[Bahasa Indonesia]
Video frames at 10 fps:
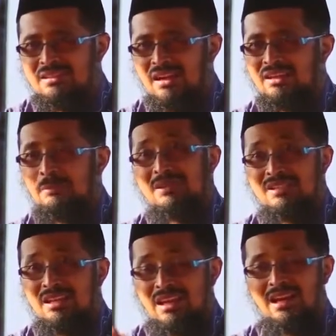Karena
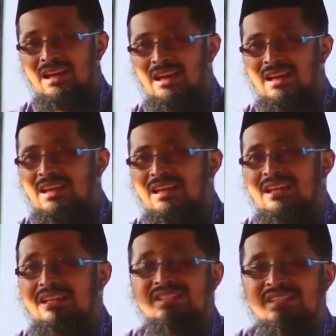percayalah,
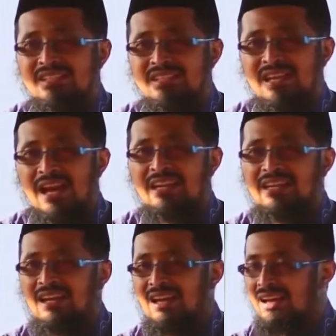rizki
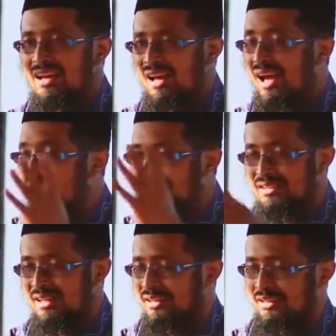Anda ada
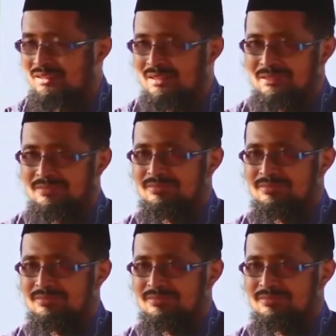dengan Anda.